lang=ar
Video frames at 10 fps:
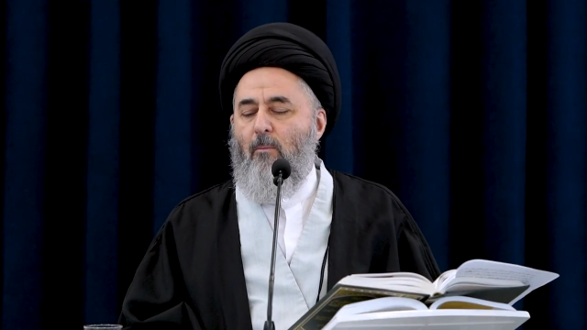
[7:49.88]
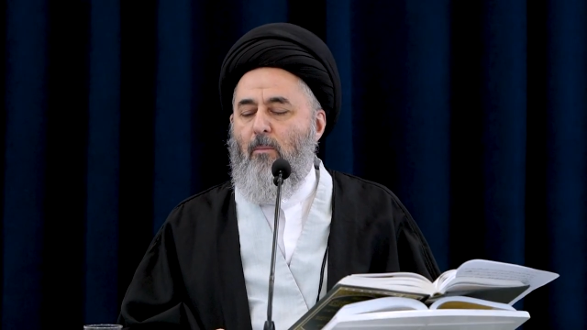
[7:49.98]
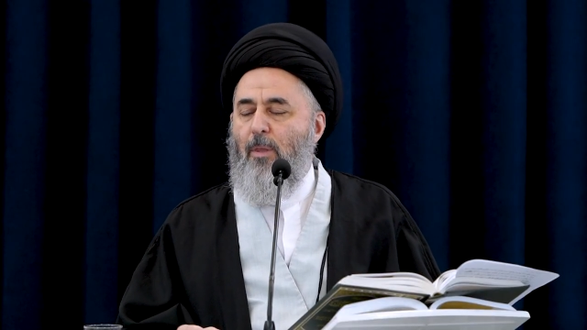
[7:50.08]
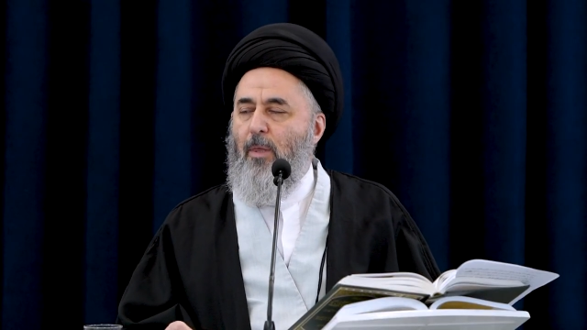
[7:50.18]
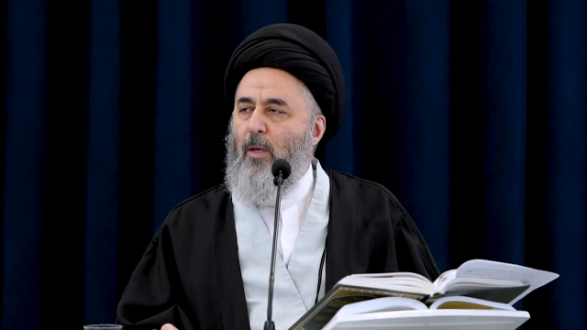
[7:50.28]

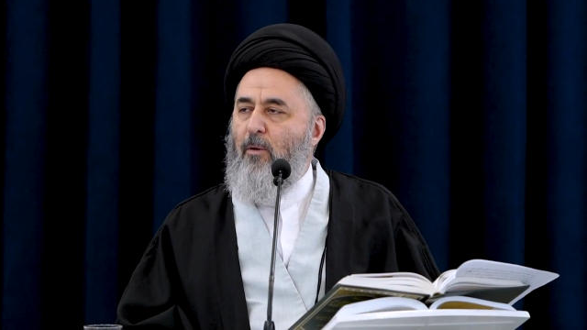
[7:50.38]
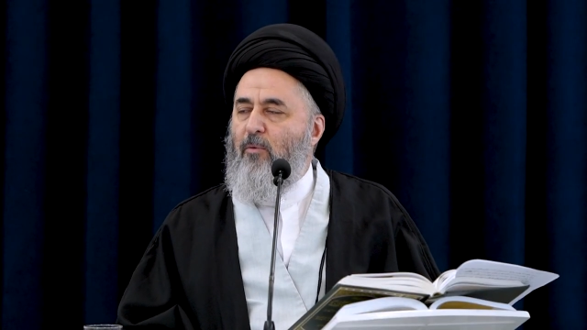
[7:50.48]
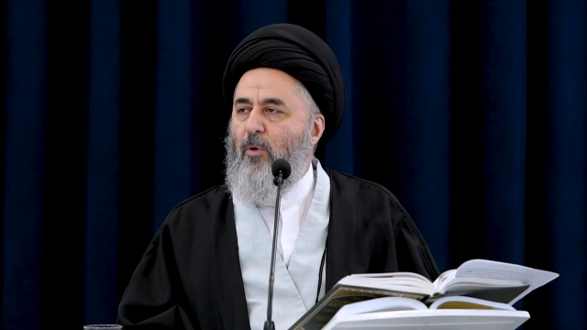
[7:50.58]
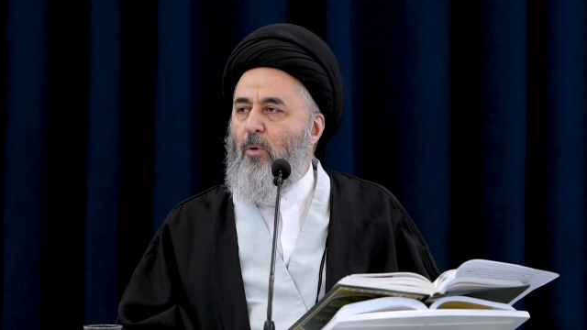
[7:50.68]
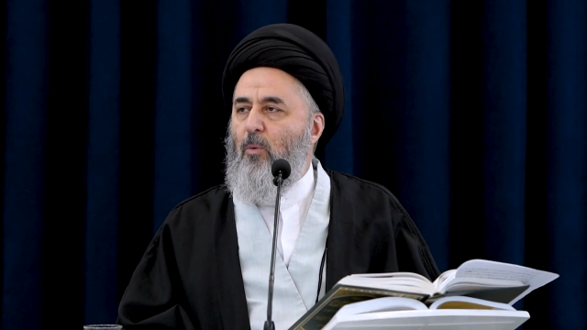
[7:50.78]
مثلا
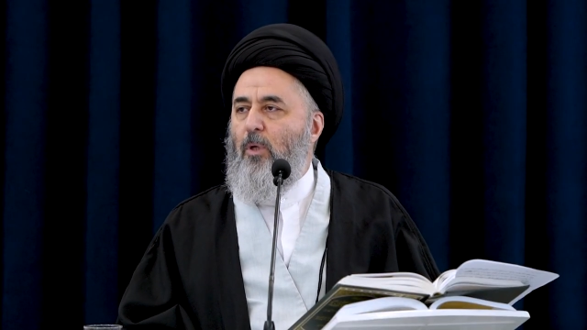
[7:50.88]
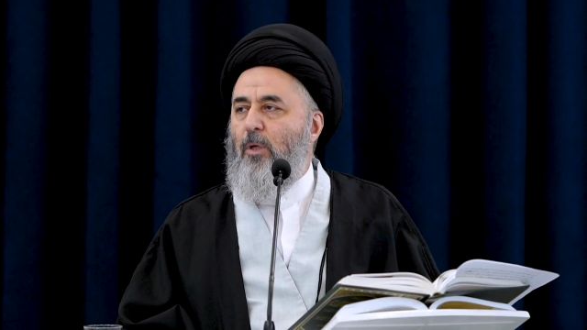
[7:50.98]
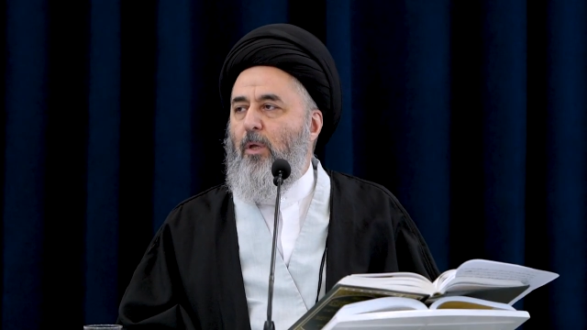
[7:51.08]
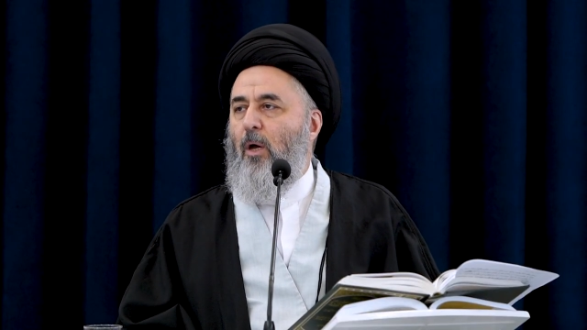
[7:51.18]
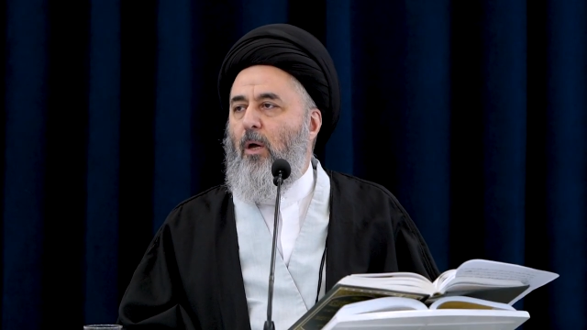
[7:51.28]
في قوله
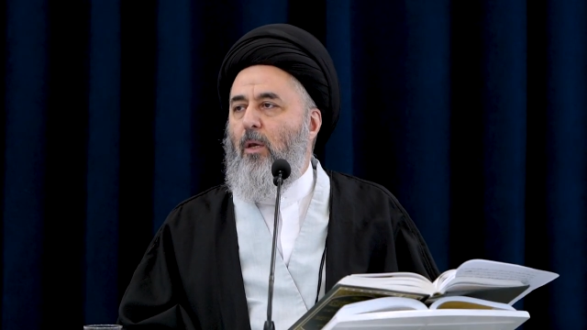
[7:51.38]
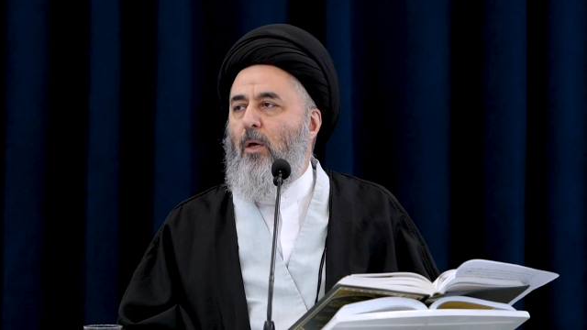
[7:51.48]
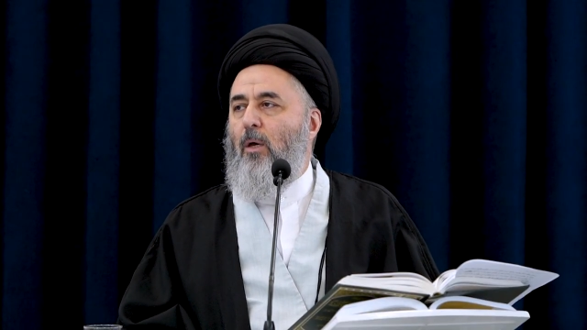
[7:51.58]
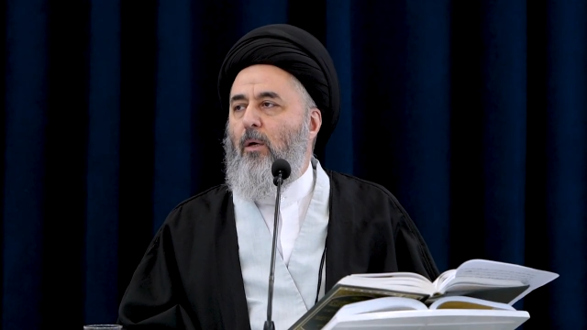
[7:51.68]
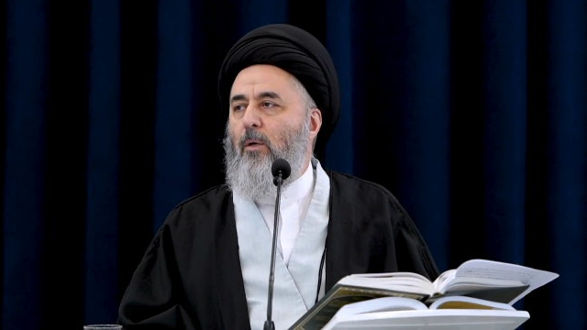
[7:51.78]

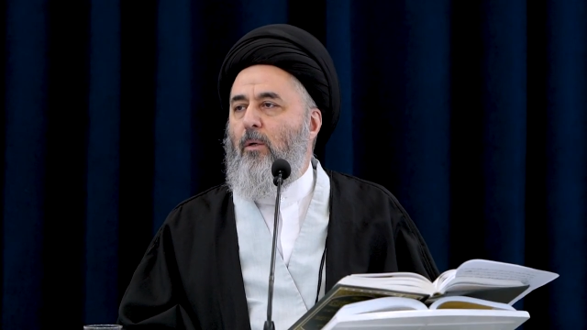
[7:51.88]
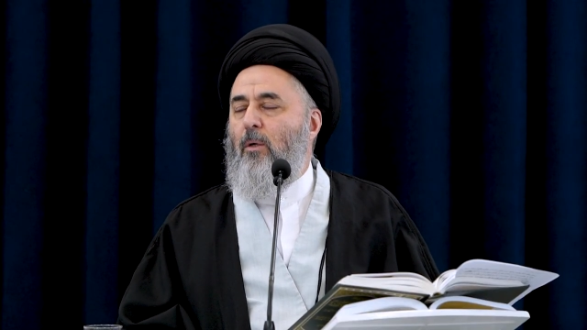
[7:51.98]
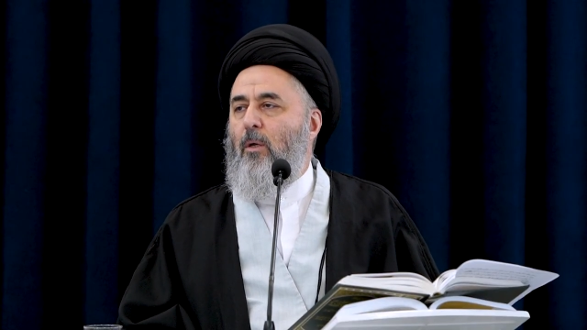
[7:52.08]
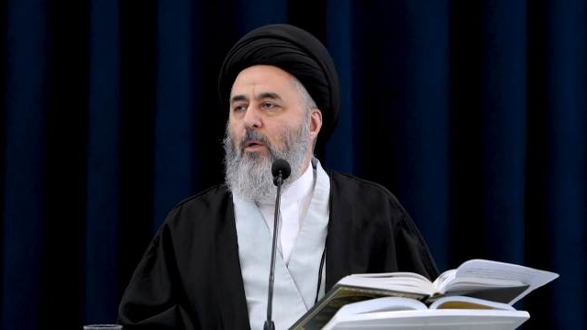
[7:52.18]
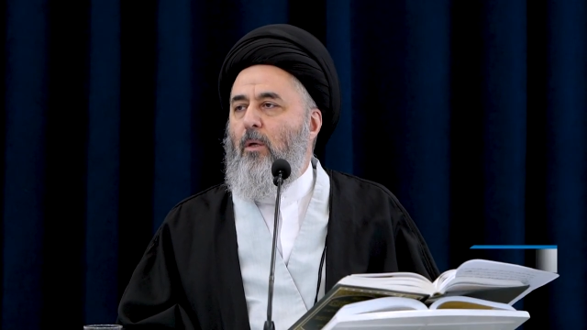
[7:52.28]
تعالى
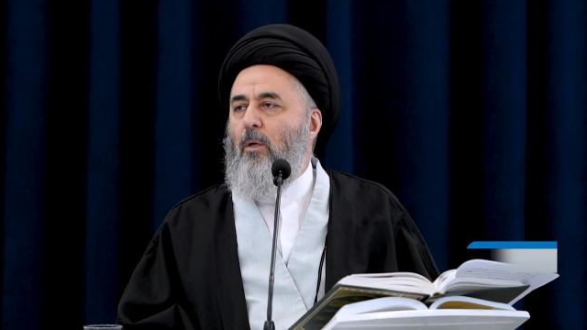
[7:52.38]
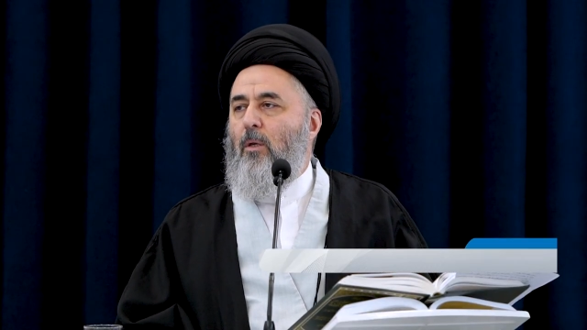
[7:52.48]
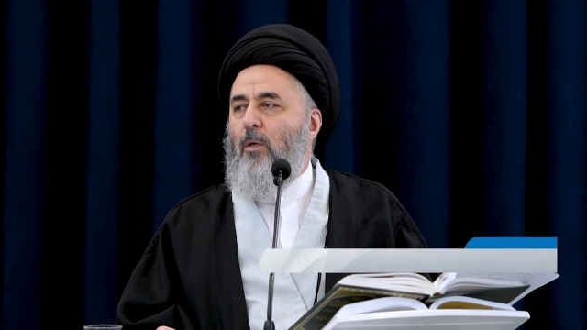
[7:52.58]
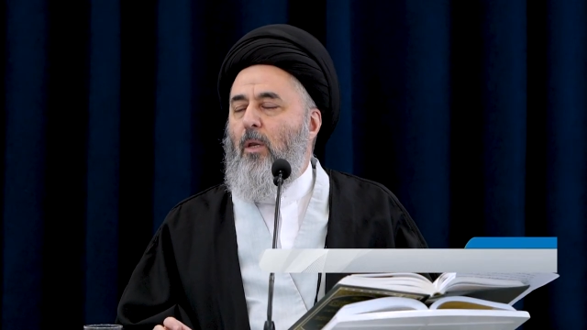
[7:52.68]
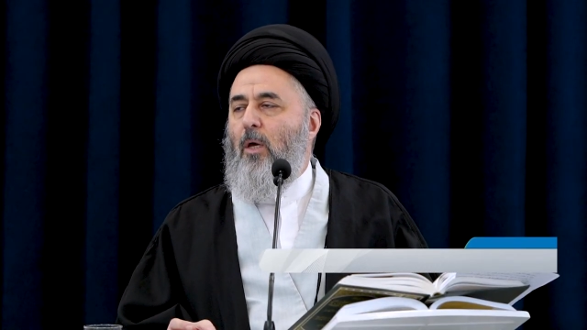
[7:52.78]

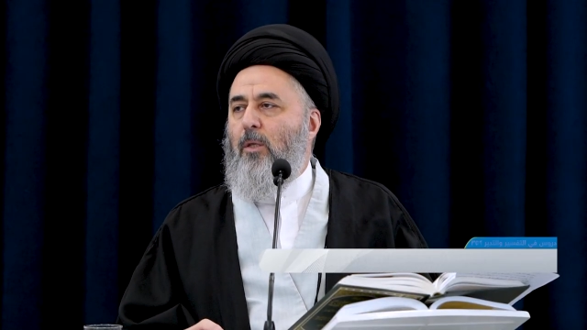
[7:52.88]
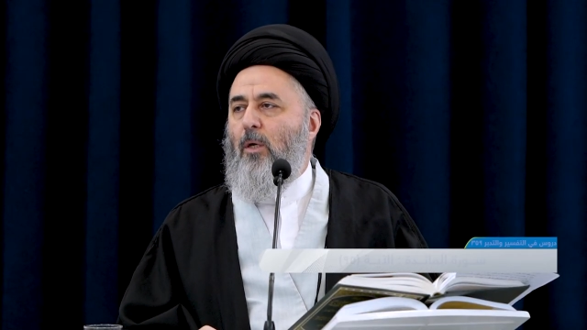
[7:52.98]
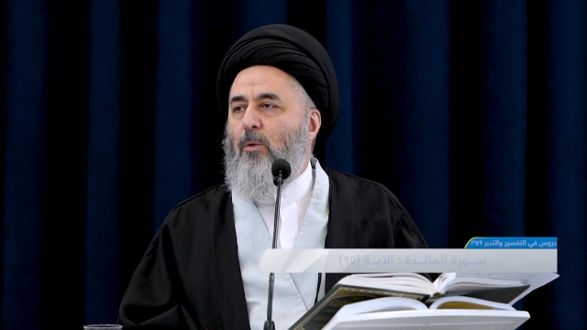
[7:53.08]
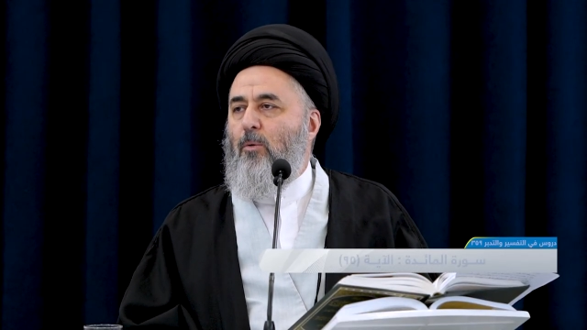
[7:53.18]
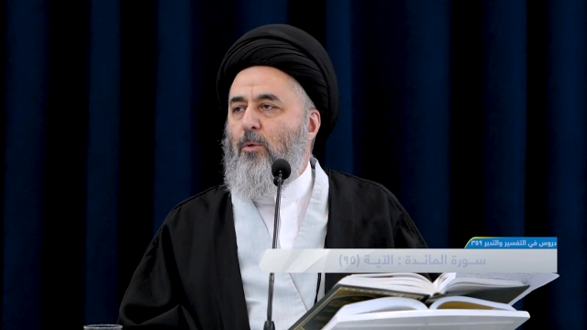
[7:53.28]
لا
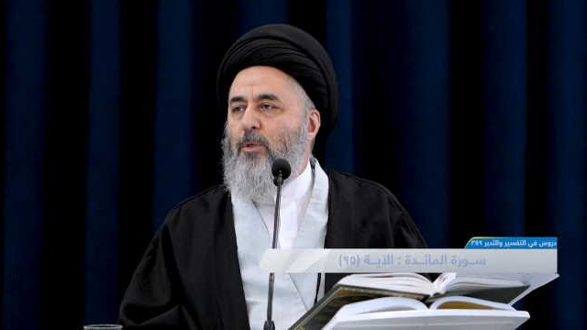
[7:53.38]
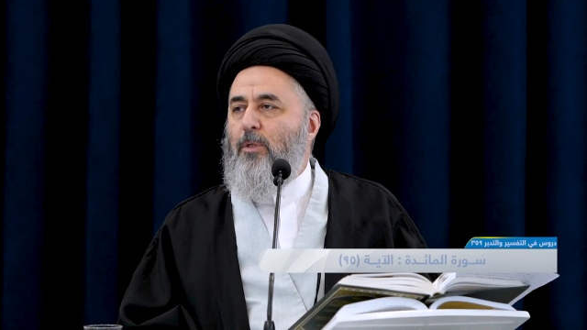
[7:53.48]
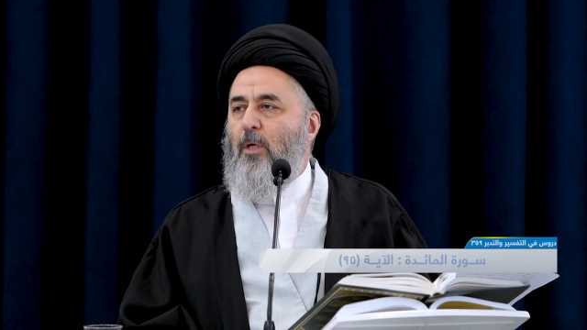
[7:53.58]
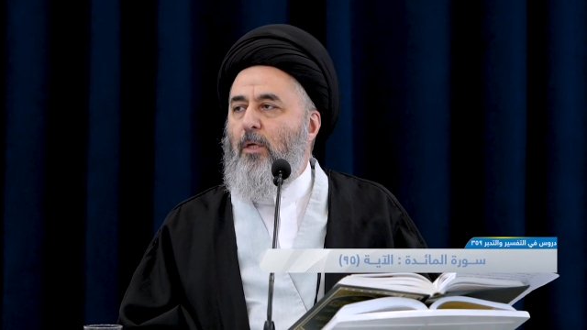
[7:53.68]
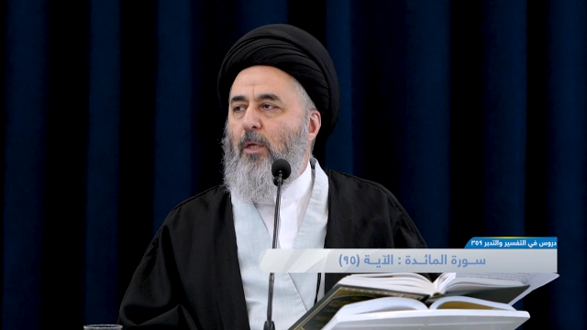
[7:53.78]
تقتلوا
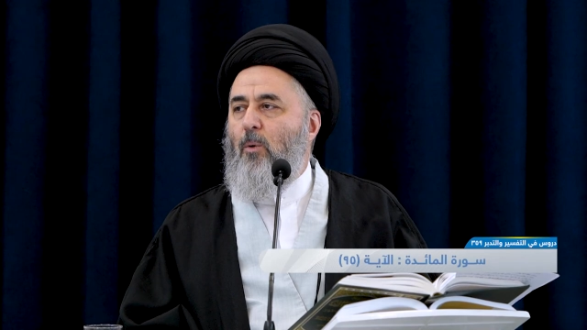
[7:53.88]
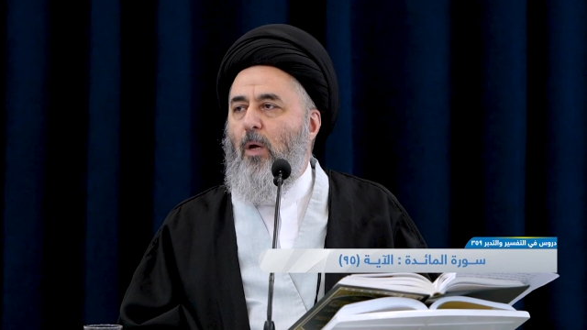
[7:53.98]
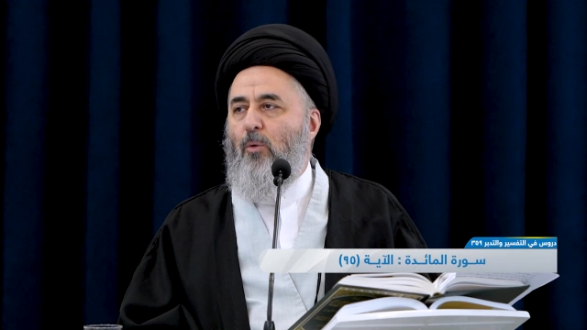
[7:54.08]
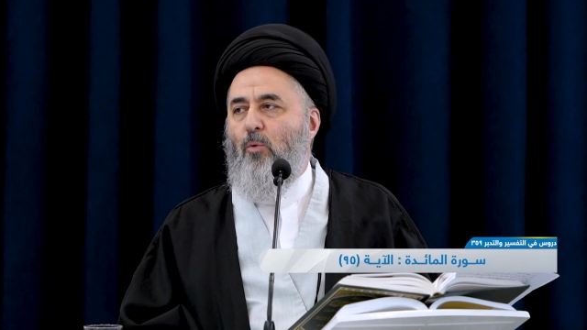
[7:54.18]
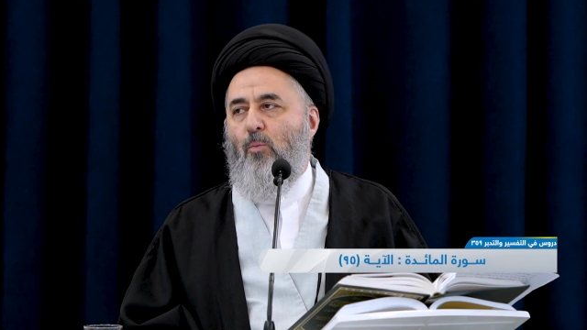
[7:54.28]
الصيد
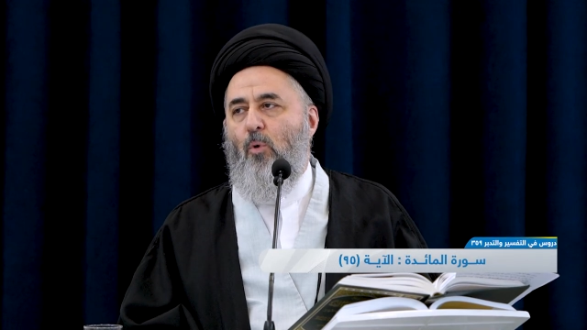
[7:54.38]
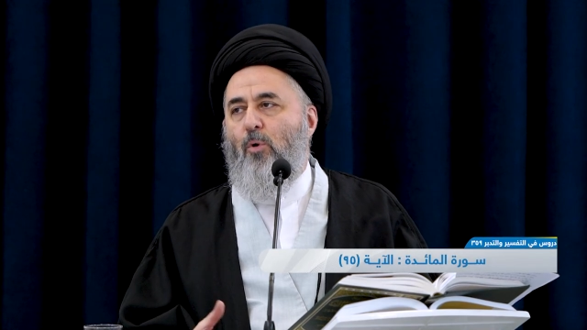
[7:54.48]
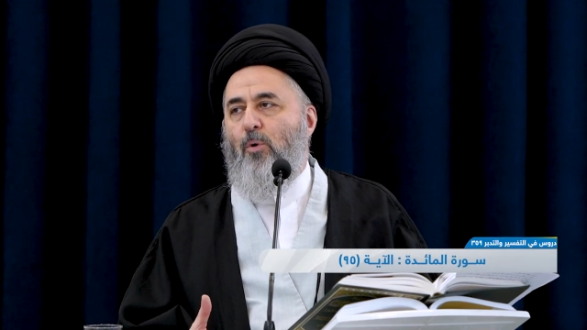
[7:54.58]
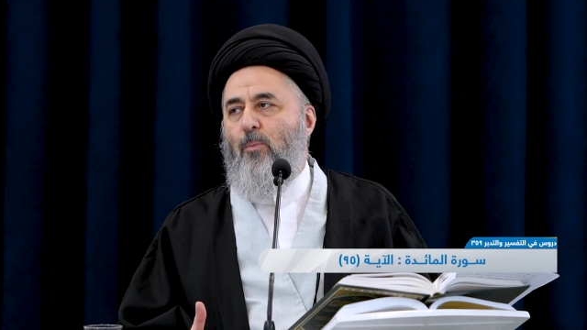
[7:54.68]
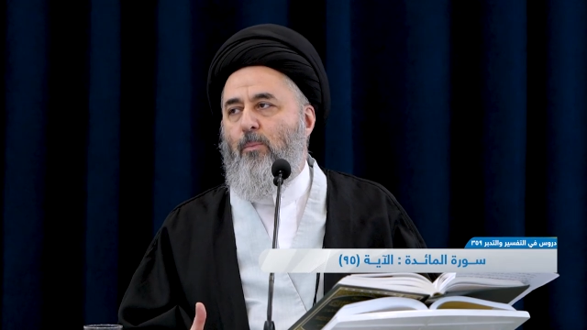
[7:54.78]
وأنتم
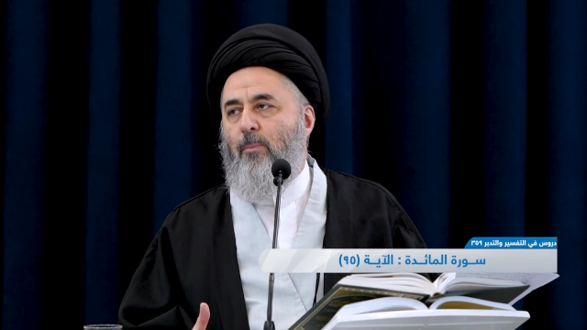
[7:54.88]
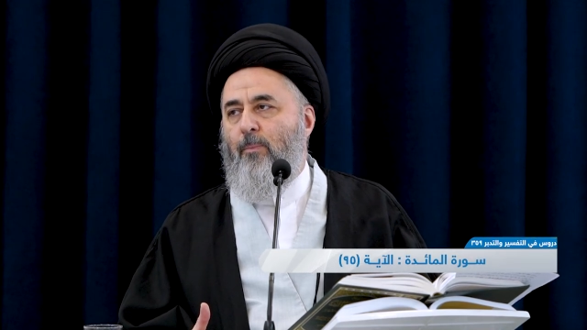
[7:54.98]
حرم